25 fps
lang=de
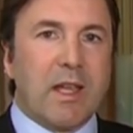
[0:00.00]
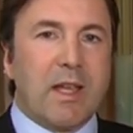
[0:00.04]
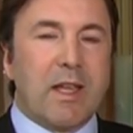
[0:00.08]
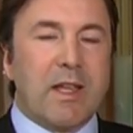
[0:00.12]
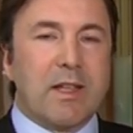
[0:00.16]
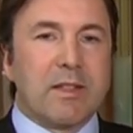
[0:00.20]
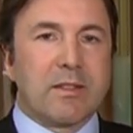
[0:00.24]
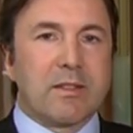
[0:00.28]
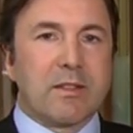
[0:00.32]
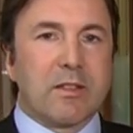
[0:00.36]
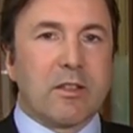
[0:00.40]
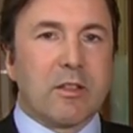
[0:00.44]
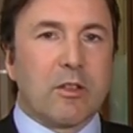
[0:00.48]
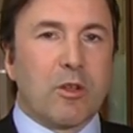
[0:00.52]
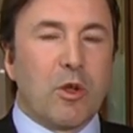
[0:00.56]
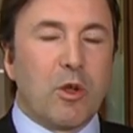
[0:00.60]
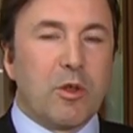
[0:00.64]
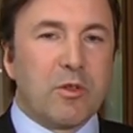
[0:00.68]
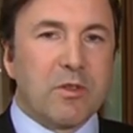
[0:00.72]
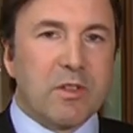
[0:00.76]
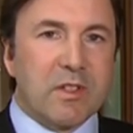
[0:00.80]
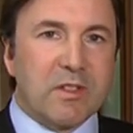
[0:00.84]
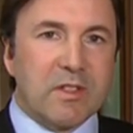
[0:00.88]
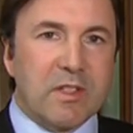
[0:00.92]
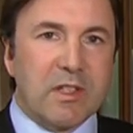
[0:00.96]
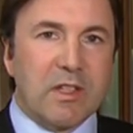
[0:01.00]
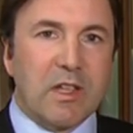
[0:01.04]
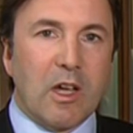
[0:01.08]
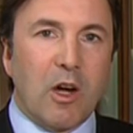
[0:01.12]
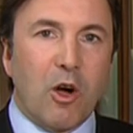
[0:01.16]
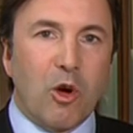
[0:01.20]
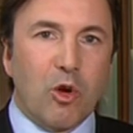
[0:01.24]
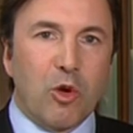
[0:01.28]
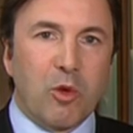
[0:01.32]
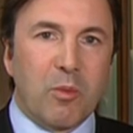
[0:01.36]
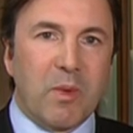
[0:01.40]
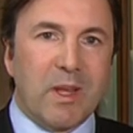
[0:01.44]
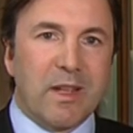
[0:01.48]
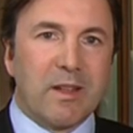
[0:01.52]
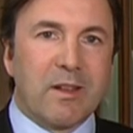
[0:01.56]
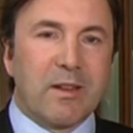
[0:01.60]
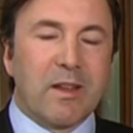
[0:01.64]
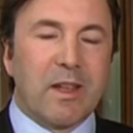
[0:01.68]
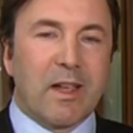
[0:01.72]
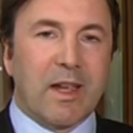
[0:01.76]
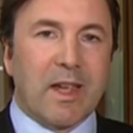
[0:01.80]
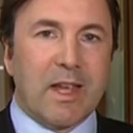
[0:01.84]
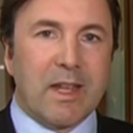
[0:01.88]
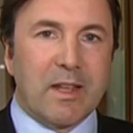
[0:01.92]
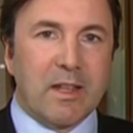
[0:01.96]
Es könnte sich auch um einen
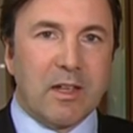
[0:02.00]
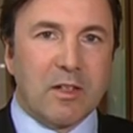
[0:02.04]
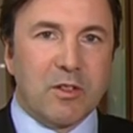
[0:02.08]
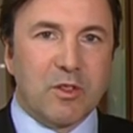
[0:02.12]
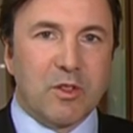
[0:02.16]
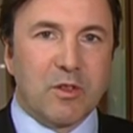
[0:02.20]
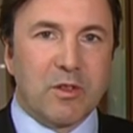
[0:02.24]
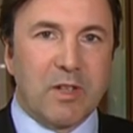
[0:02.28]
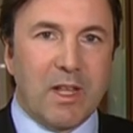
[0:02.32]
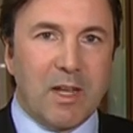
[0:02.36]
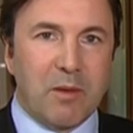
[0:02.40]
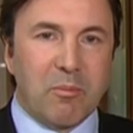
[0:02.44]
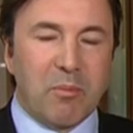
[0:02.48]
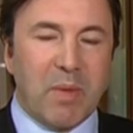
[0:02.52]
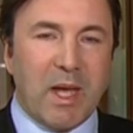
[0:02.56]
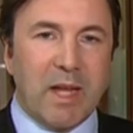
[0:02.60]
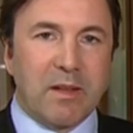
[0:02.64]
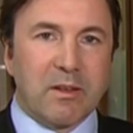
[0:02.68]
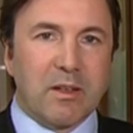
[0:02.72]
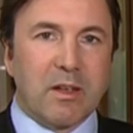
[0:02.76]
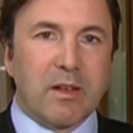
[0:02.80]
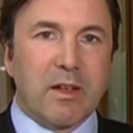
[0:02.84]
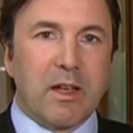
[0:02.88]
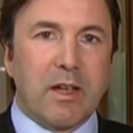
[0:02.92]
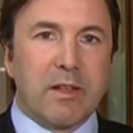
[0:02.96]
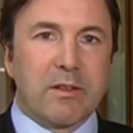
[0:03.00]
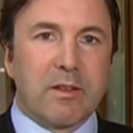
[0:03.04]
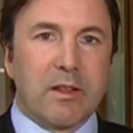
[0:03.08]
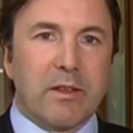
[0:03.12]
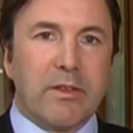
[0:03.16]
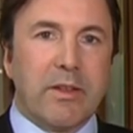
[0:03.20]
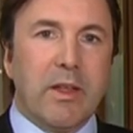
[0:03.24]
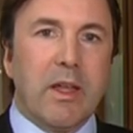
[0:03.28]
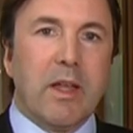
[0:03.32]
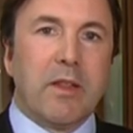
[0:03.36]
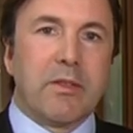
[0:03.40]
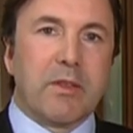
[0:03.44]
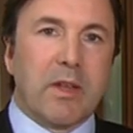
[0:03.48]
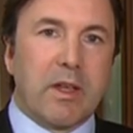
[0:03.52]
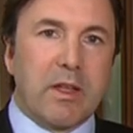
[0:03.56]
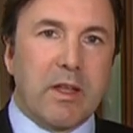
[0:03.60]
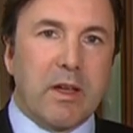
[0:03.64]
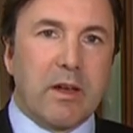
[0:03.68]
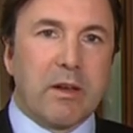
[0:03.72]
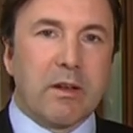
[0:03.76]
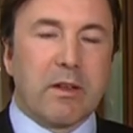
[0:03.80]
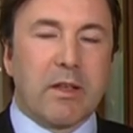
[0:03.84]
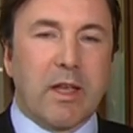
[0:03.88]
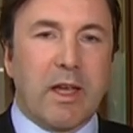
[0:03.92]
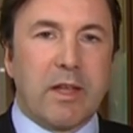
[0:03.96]
redaktionellen Beitrag handeln,
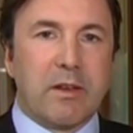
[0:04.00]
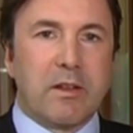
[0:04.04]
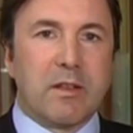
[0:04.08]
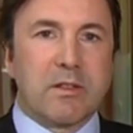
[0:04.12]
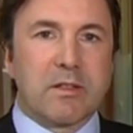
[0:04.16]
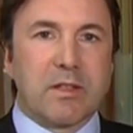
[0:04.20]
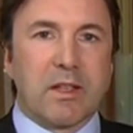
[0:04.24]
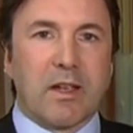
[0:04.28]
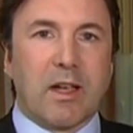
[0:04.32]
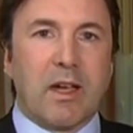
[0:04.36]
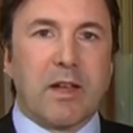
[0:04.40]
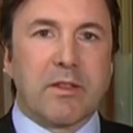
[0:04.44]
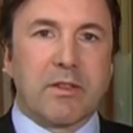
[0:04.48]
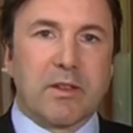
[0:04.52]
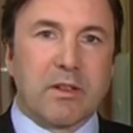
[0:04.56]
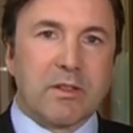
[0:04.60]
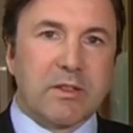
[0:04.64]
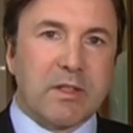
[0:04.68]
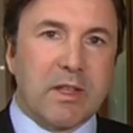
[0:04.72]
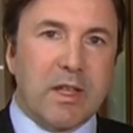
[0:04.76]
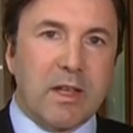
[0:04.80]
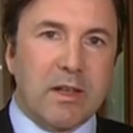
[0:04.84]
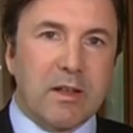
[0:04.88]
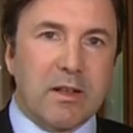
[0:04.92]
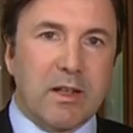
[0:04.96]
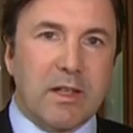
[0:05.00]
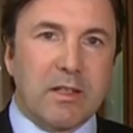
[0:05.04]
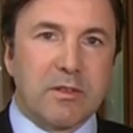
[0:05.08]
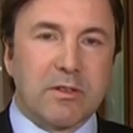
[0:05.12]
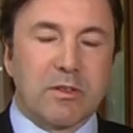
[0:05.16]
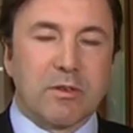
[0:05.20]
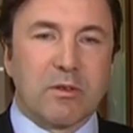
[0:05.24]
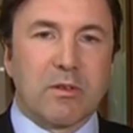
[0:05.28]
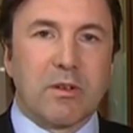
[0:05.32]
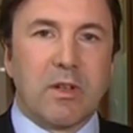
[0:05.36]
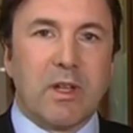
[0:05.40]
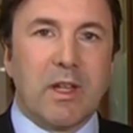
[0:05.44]
daher kein Inserat als Gegenleistung